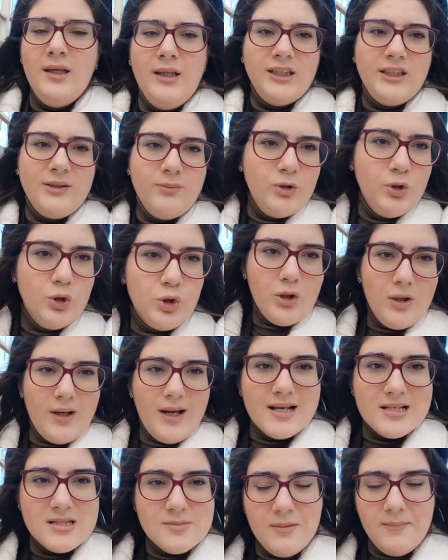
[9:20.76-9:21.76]
Şimdi çok
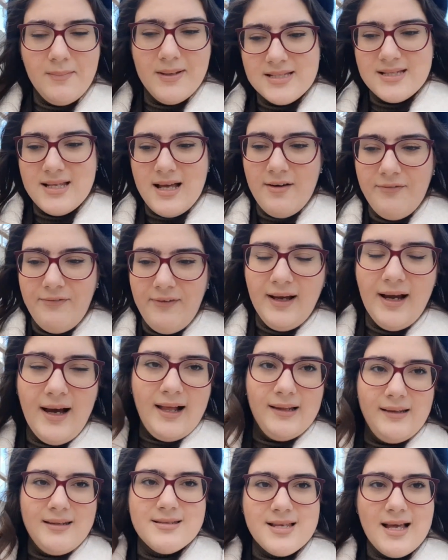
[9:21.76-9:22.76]
az bir mesafe
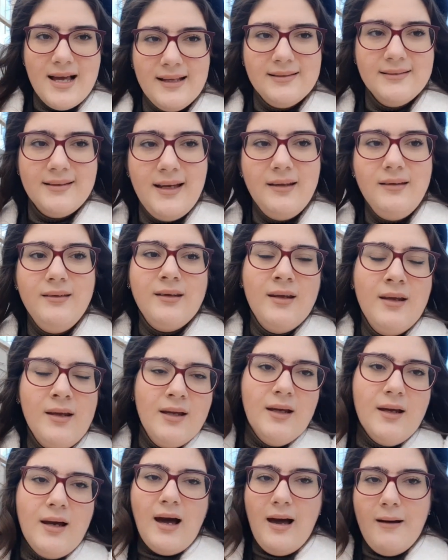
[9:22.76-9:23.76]
kaldı zaten.
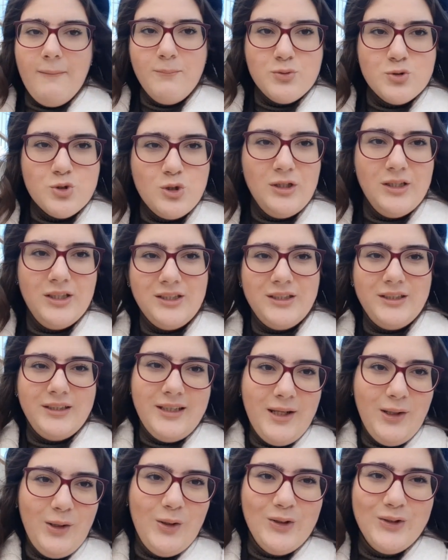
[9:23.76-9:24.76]
Kampüsün
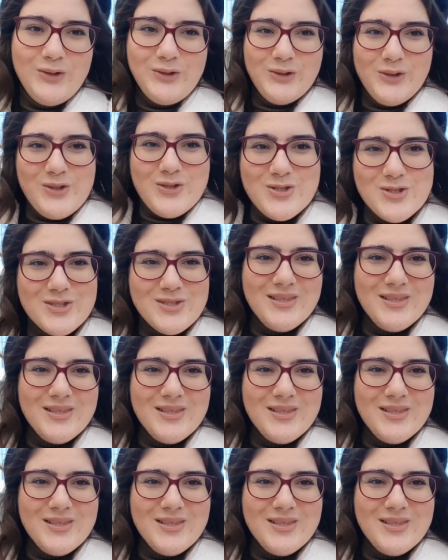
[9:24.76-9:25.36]
içinde görüşürüz.